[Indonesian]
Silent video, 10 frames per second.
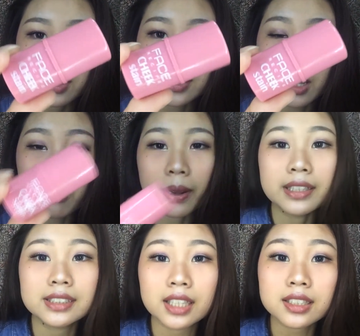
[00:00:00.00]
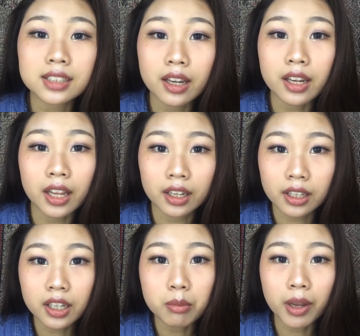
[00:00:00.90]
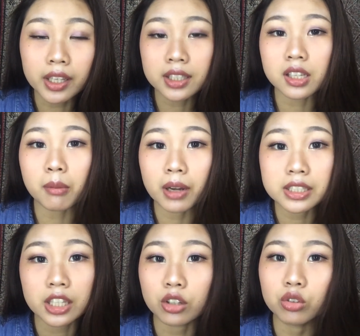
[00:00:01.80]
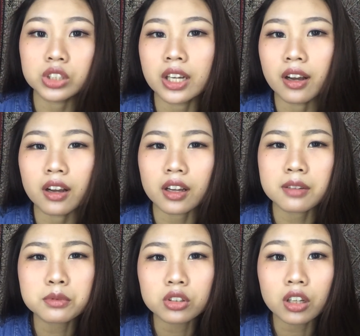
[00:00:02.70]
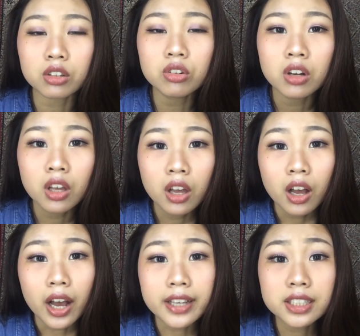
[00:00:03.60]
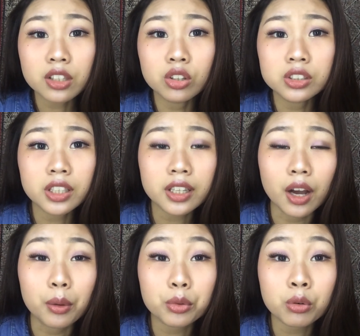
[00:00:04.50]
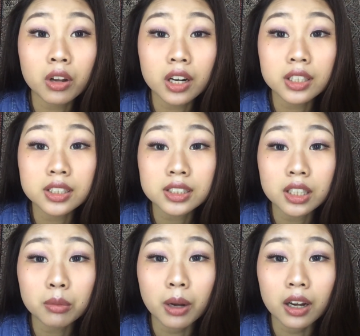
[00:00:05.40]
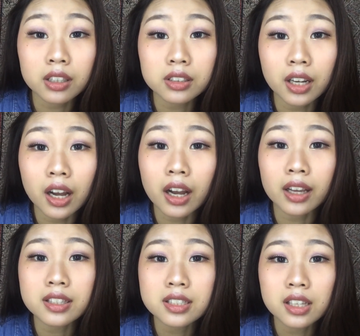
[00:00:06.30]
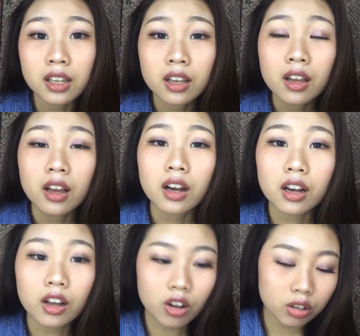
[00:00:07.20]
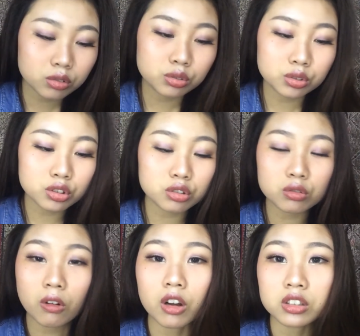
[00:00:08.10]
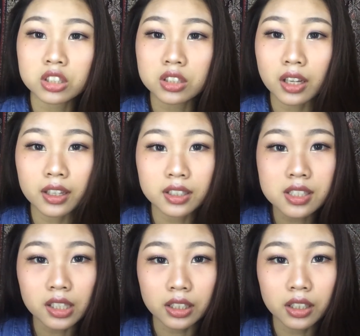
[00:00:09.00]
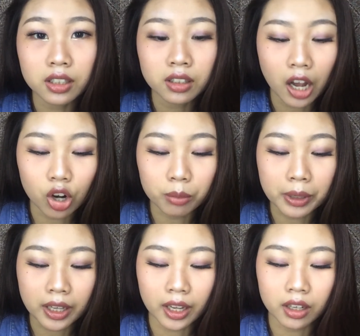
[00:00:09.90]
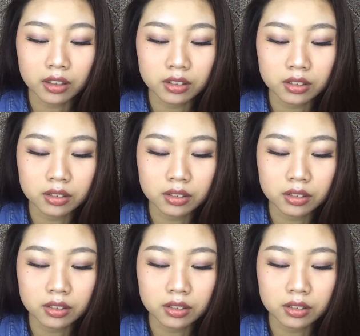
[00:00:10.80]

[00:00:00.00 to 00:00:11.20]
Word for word: sama yang cheek stainnya ini dibandingkan sama eyeshadownya karena menurut aku eyeshadownya ya ampun warnanya sheer banget guys kalau aku swatch tadi sih kalau pakai yang